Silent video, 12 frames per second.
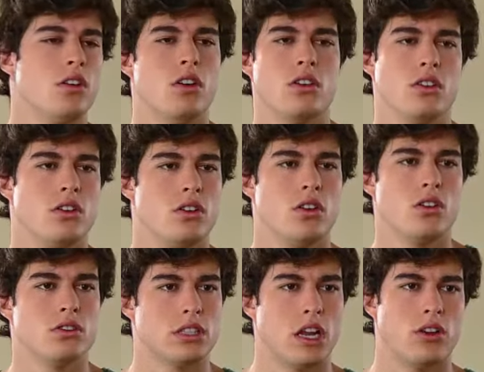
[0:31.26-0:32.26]
No, no,
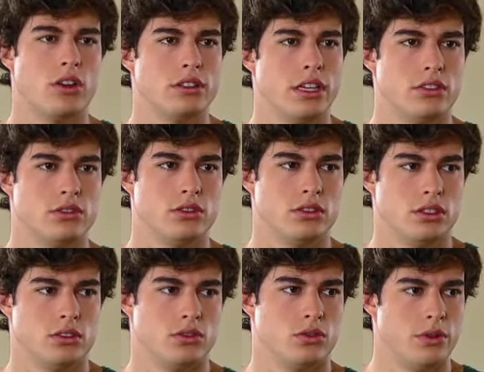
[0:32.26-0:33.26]
no, Gonzalo, no es de eso.
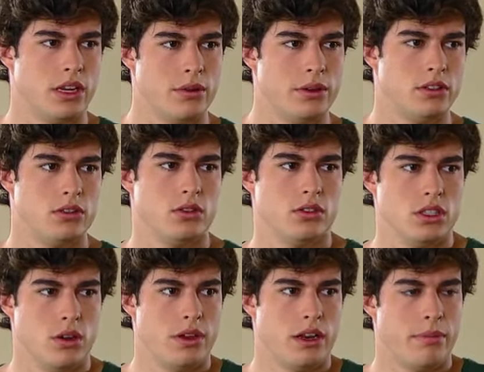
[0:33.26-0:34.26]
Si nos hubiera visto,
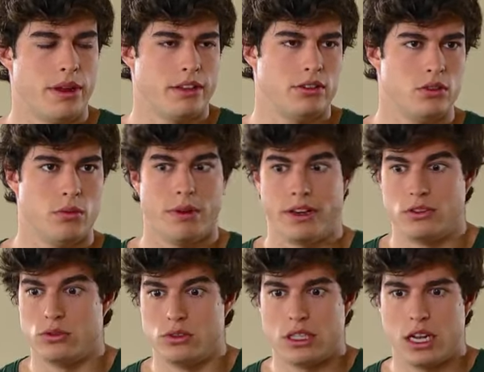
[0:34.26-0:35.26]
ya hubiera aparecido para
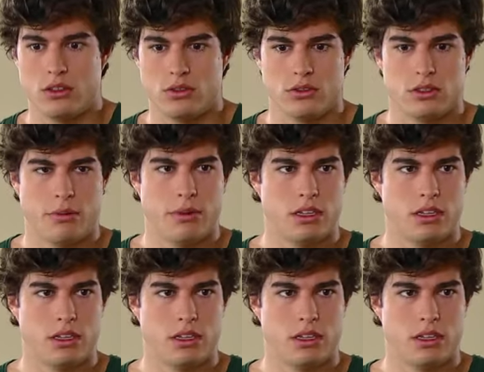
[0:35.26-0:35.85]
insultarnos,